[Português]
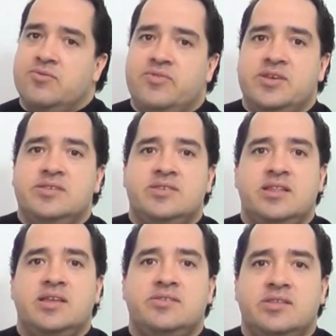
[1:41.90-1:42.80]
vezes a
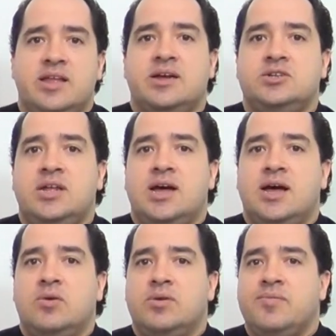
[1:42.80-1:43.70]
densidade da
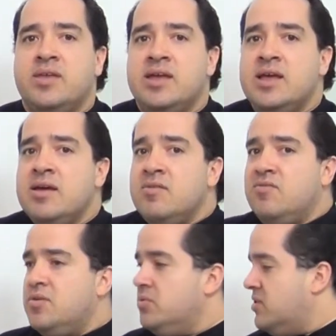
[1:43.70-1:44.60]
água.
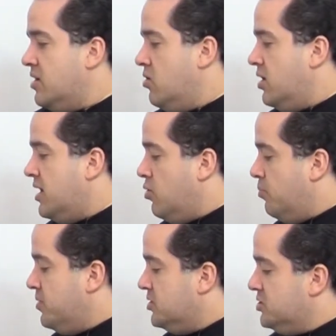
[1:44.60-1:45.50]
Vamos agora ao
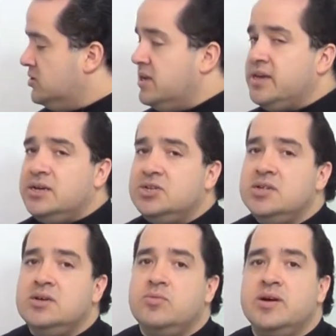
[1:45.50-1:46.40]
pedido da
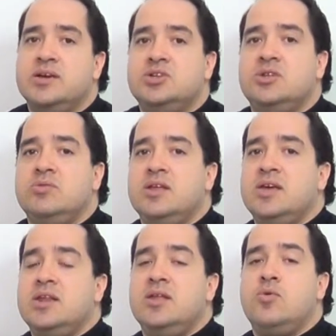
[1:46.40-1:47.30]
questão. A questão está
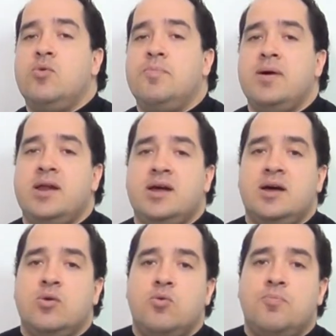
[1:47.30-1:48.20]
querendo
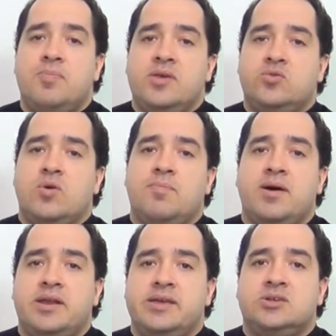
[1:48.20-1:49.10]
comparar o peso
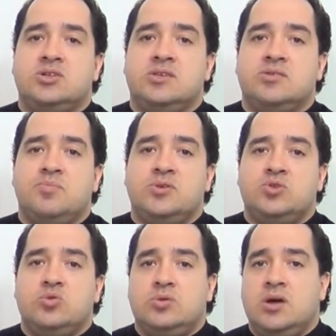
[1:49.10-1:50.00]
aparente dessa
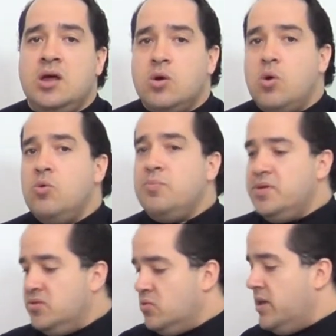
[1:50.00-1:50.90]
pessoa com o peso